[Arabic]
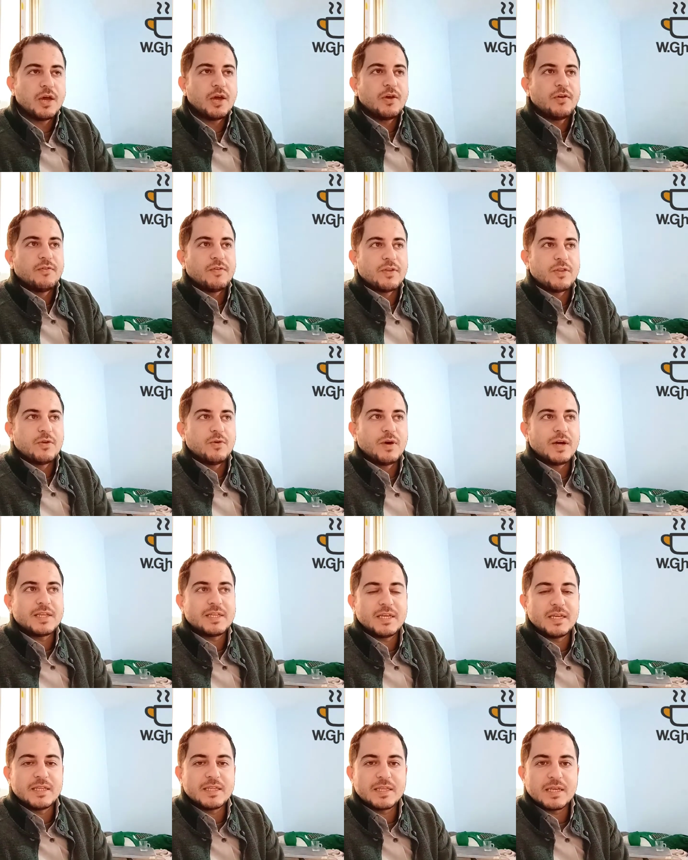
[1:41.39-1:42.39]

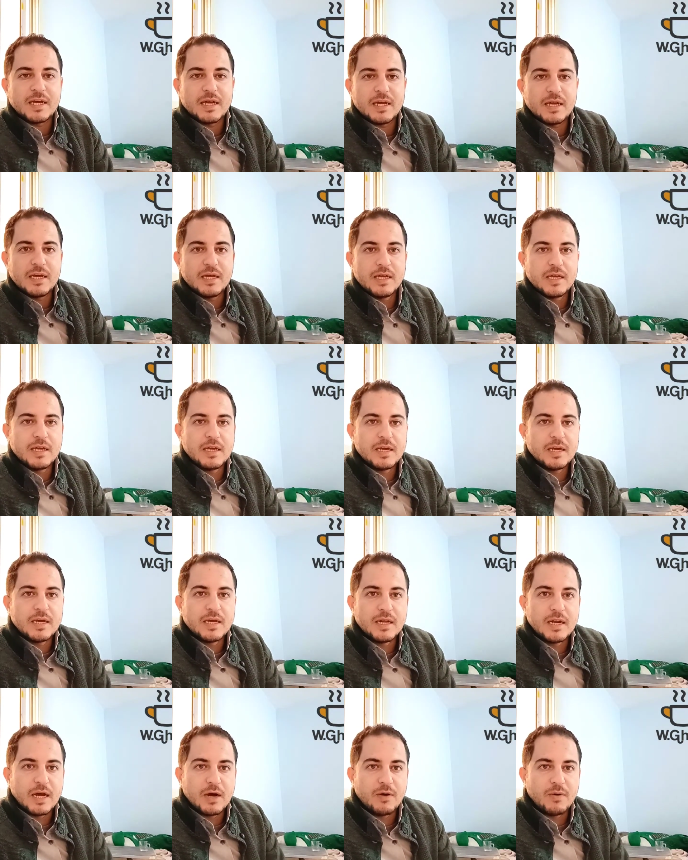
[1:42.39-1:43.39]
فدلوقتي انت
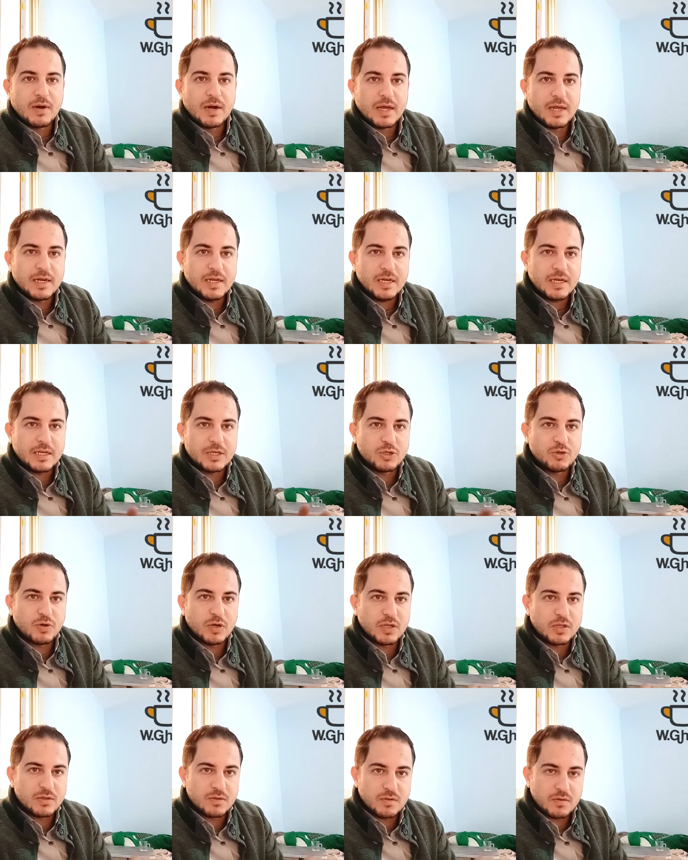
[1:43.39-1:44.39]
الاول هنحكي شويه
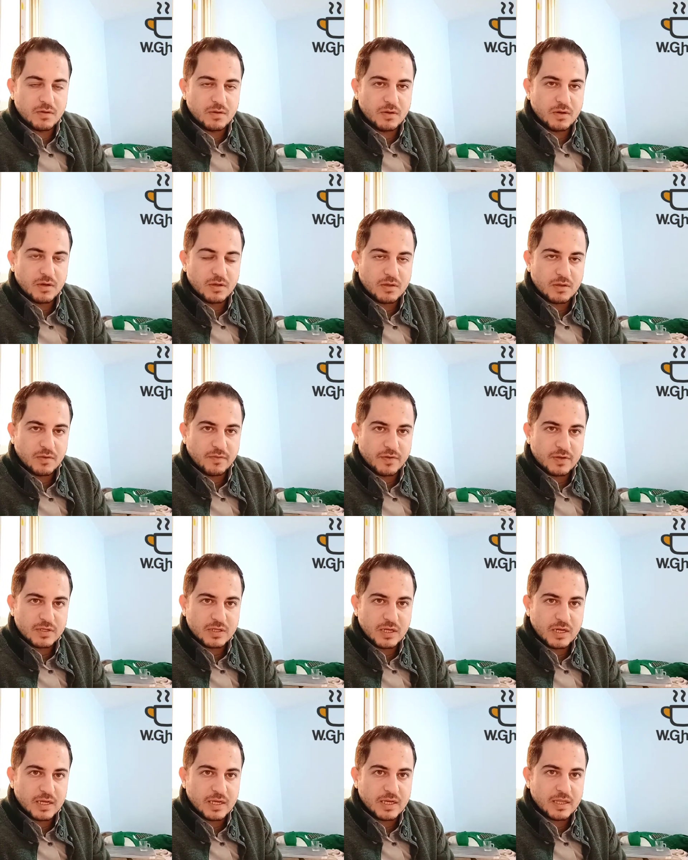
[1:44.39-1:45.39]

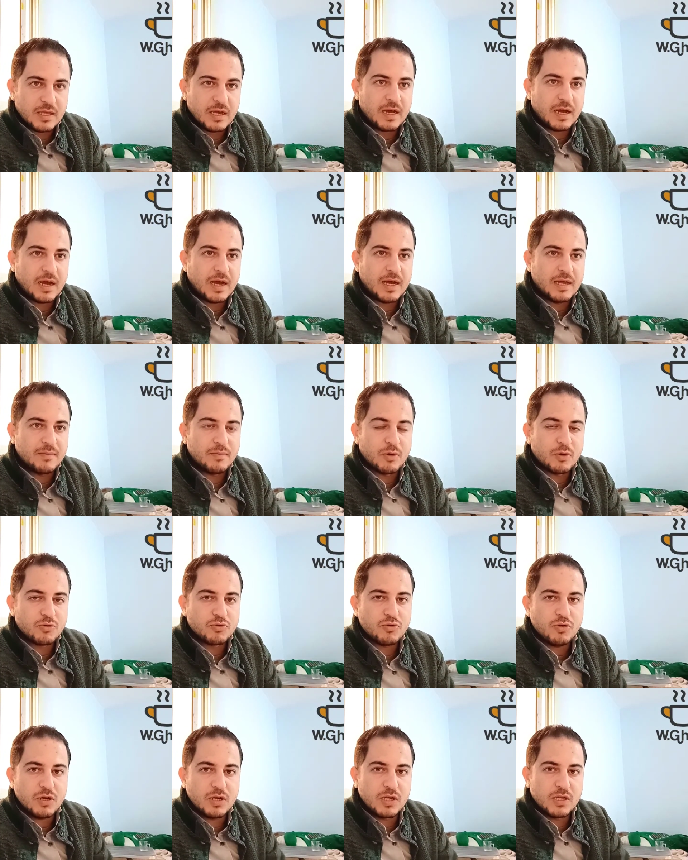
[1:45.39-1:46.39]
تفاصيل كده عن موضوع
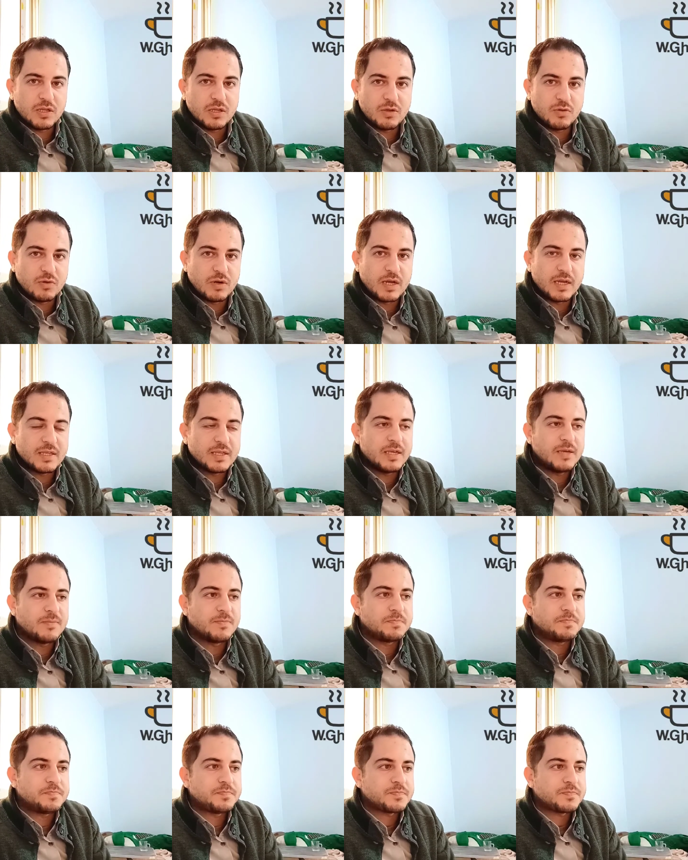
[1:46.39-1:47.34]
الجديد والقديم